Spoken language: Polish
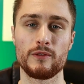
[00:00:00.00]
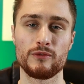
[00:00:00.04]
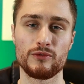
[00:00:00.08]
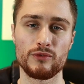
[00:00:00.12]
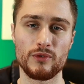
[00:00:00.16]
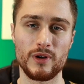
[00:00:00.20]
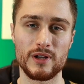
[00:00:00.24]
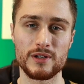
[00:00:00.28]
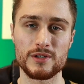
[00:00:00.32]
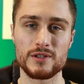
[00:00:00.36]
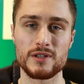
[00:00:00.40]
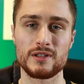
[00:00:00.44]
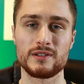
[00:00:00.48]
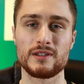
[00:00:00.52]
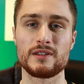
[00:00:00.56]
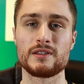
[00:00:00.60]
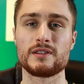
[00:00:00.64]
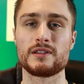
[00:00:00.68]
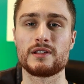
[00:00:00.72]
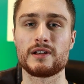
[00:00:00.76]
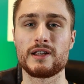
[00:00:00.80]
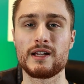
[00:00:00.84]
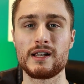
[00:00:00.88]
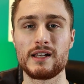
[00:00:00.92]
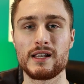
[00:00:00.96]
właśnie
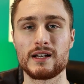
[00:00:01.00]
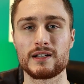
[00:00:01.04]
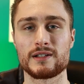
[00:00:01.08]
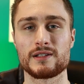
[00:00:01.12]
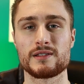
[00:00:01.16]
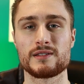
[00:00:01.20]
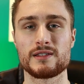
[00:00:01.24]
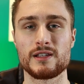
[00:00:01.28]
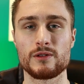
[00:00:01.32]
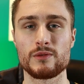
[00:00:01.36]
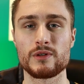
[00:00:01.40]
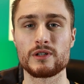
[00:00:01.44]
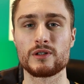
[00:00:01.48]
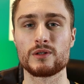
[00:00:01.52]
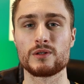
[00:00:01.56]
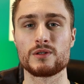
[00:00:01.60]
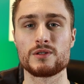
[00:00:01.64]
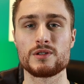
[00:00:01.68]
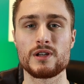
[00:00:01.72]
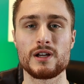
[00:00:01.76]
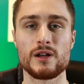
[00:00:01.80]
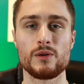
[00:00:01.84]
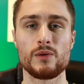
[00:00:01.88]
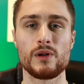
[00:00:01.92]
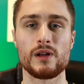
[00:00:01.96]
ten relaks całego
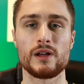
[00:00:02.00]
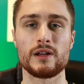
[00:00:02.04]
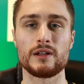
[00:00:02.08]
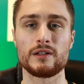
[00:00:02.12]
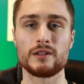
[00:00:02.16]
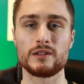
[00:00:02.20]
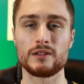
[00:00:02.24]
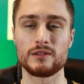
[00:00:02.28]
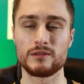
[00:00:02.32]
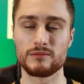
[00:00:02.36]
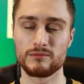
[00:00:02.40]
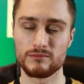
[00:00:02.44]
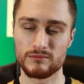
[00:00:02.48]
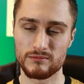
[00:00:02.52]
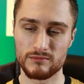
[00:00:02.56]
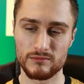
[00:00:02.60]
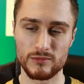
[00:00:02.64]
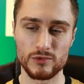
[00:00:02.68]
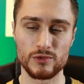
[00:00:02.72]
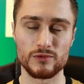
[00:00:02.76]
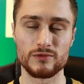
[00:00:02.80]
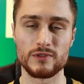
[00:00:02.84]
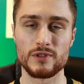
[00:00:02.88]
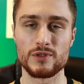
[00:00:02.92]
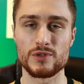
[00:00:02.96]
ciała i
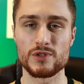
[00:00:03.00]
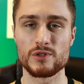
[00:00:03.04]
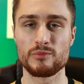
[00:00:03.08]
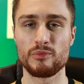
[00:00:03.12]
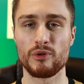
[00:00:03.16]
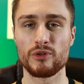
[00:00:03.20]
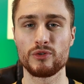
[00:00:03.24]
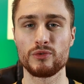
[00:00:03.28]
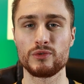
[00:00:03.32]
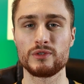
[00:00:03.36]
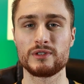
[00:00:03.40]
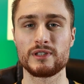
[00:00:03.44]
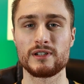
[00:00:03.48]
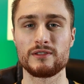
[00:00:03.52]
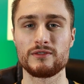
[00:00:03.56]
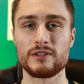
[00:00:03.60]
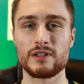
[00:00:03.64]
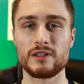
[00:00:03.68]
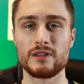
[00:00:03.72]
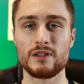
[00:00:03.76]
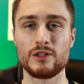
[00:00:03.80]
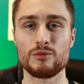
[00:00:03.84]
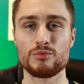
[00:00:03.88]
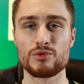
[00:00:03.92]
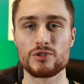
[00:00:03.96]
również spokój
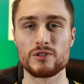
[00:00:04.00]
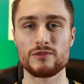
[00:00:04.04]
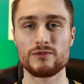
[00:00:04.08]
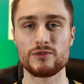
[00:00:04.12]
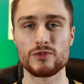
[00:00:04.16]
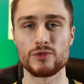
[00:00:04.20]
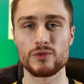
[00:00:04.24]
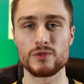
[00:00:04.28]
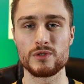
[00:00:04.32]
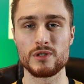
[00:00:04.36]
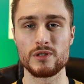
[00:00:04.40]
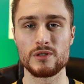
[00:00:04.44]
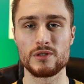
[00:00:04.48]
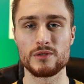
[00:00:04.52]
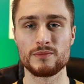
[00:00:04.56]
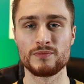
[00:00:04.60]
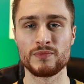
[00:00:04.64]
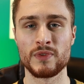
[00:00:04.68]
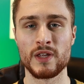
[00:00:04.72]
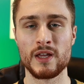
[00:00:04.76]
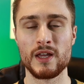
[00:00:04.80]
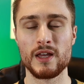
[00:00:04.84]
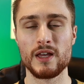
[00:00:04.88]
trawienny przywrócić.